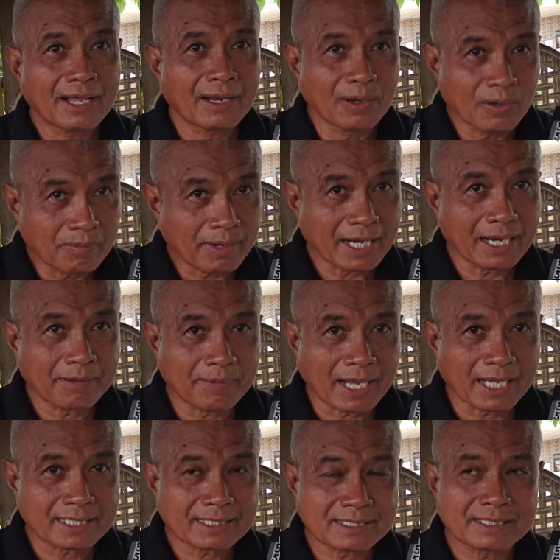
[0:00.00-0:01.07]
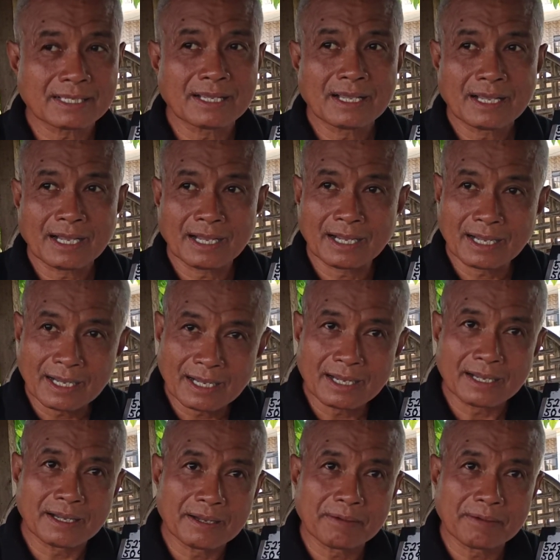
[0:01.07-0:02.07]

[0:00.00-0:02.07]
lumalabas uh,